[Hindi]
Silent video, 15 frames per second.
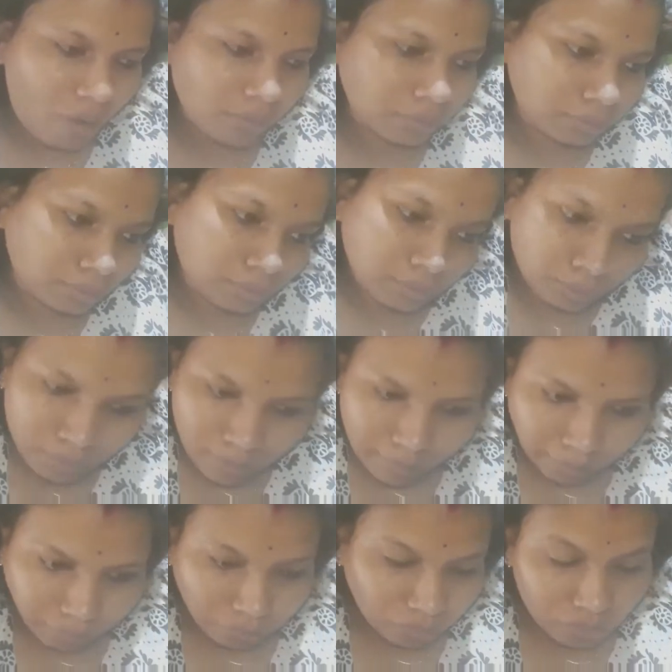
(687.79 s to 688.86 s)
अपर
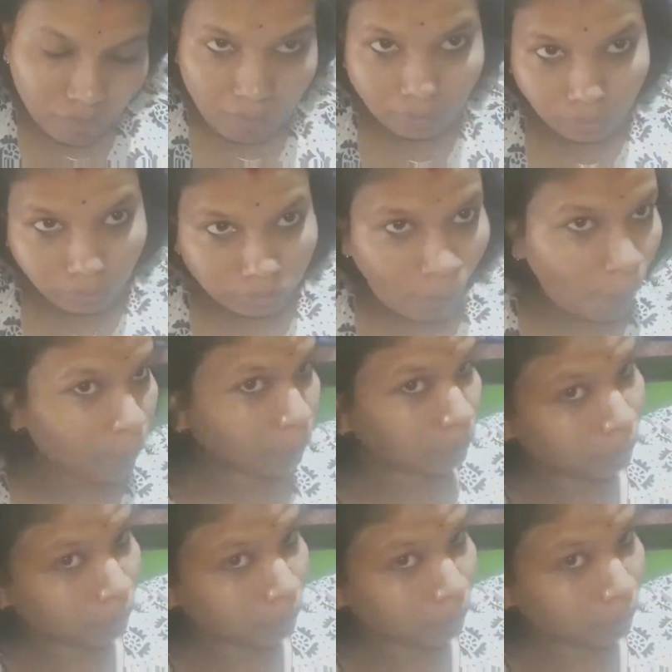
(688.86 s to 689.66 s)
हेयर्स को टाई